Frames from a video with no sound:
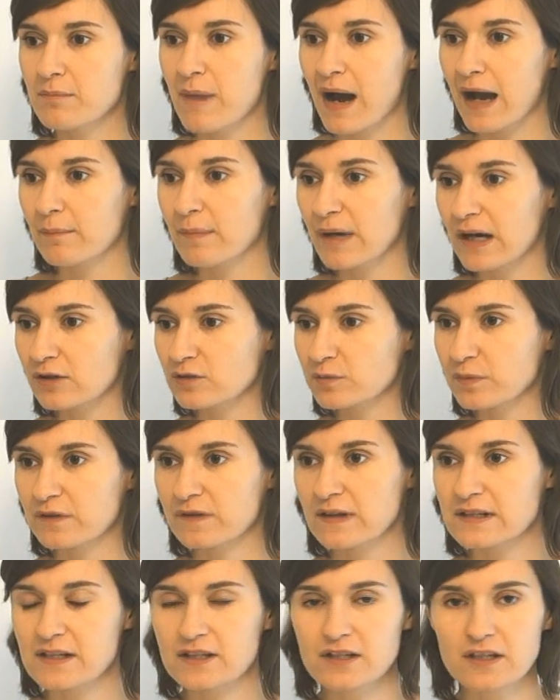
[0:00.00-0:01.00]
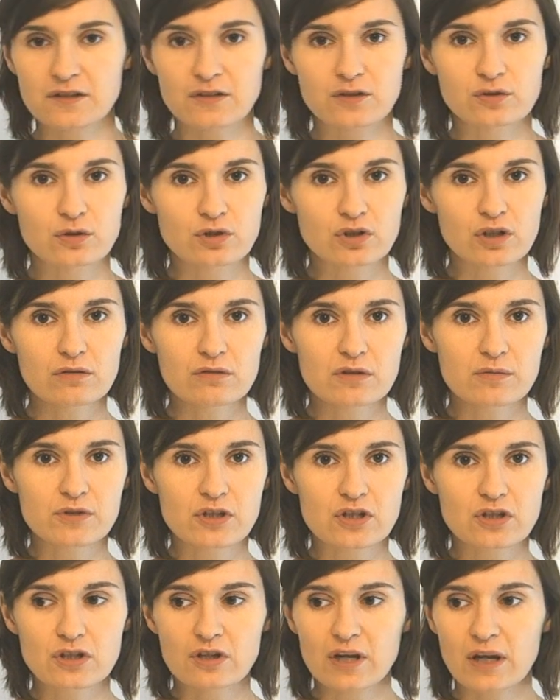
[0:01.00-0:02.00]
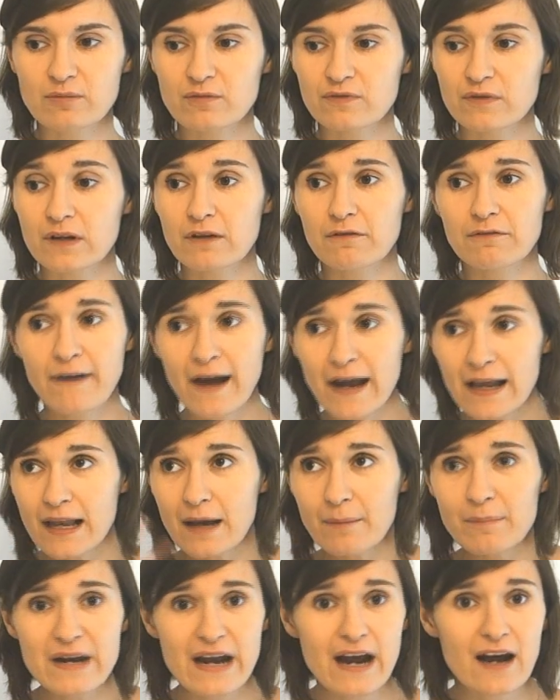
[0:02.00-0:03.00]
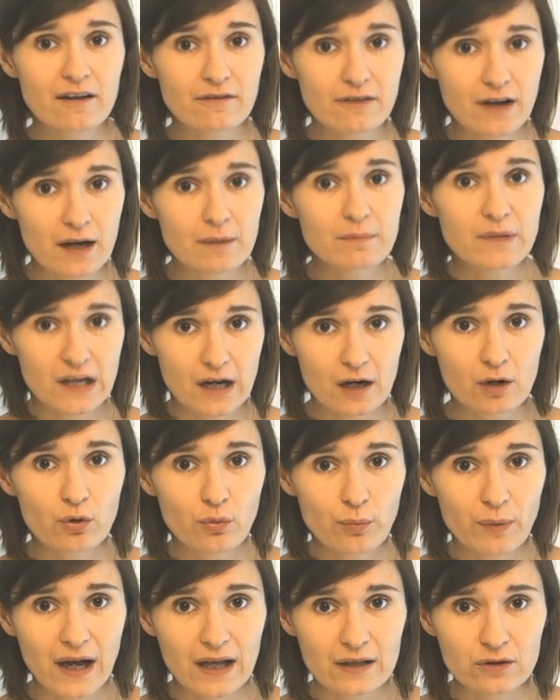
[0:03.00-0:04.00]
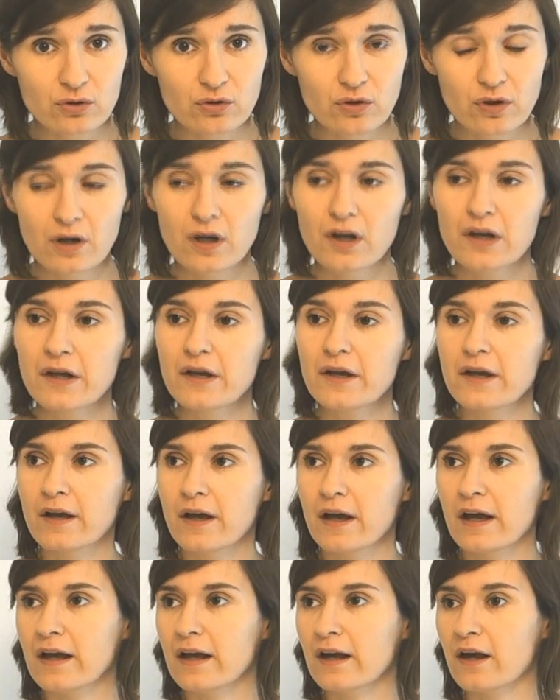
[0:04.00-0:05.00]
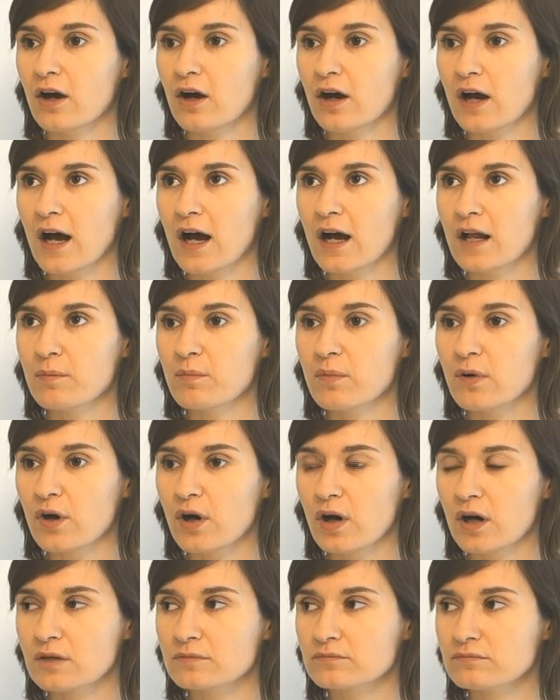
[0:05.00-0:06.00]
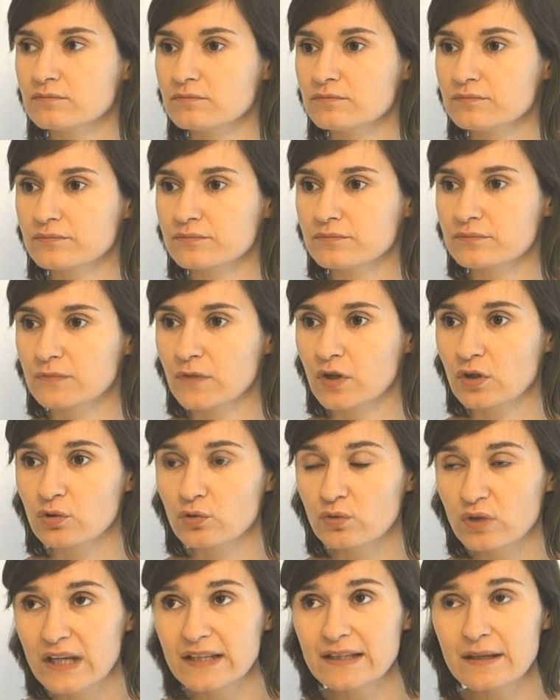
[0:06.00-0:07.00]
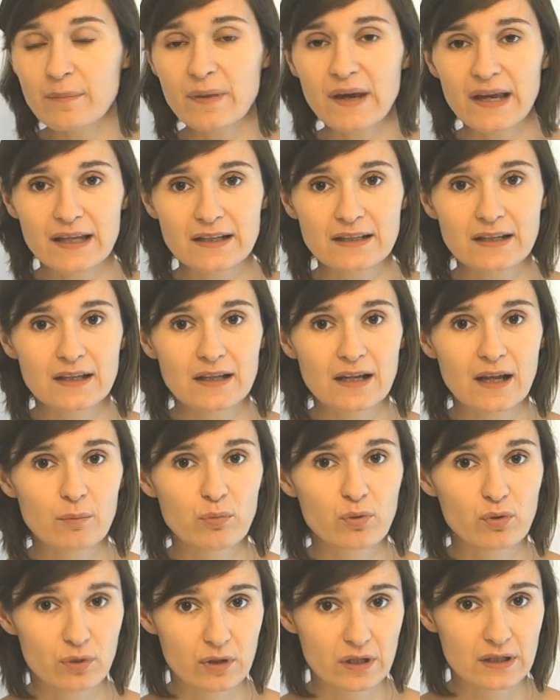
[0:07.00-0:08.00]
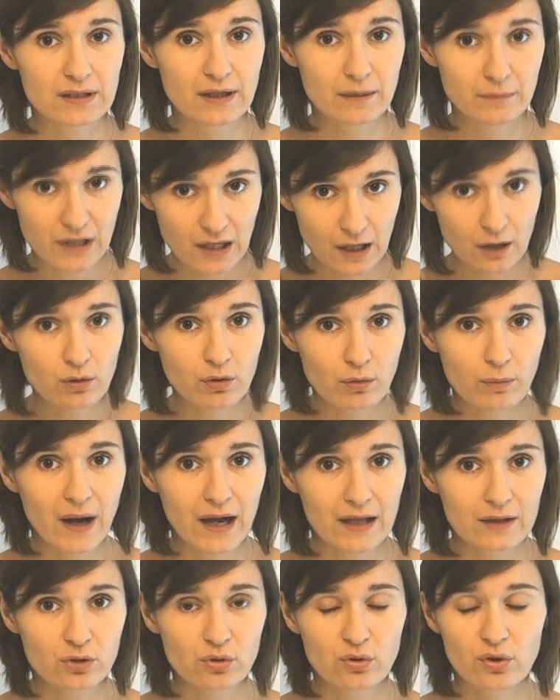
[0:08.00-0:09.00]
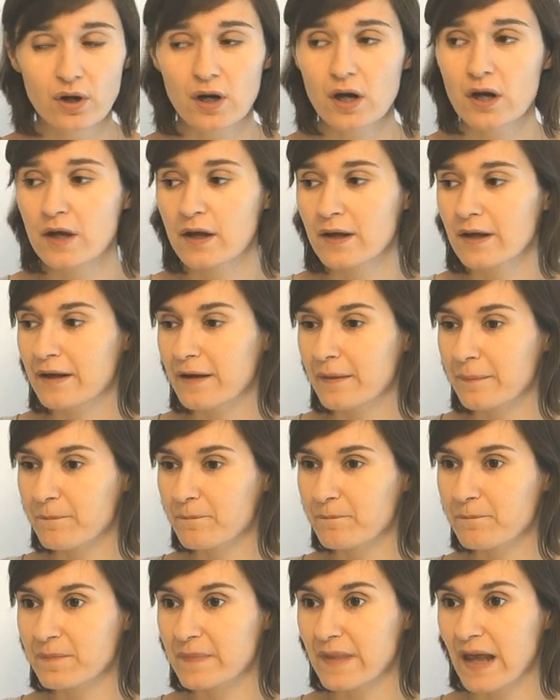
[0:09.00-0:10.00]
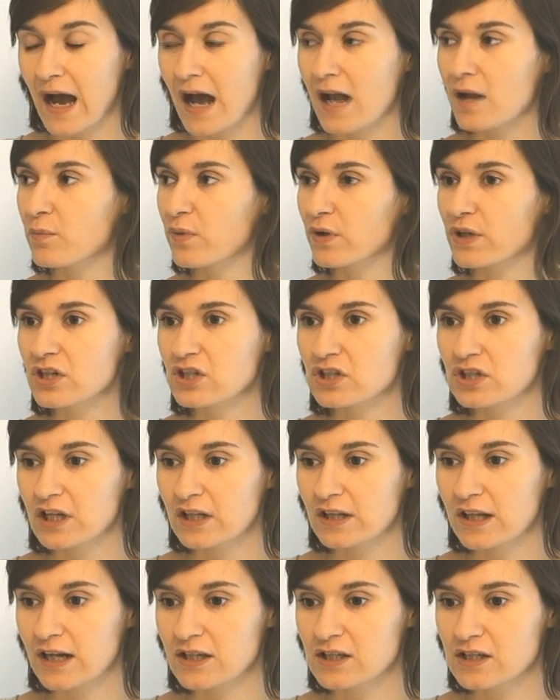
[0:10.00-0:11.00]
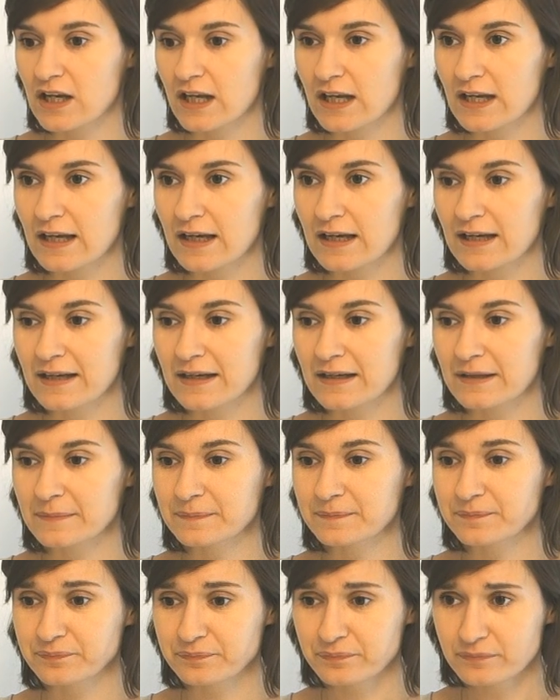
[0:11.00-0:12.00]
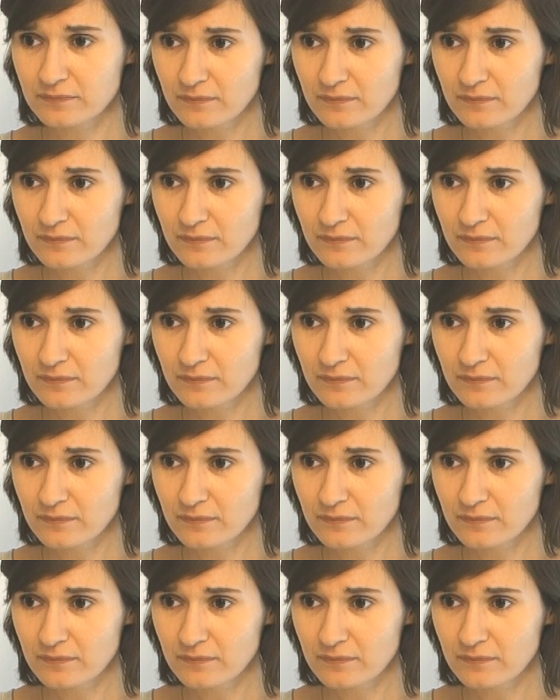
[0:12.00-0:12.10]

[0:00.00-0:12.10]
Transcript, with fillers: Mama odprowadza dziecko do szkoły, do przedszkola, mówi fajla brava, mi raccomando, e, albo mm, chiudete bene la porta, mi raccomando, mm, albo jeszcze inaczej, e,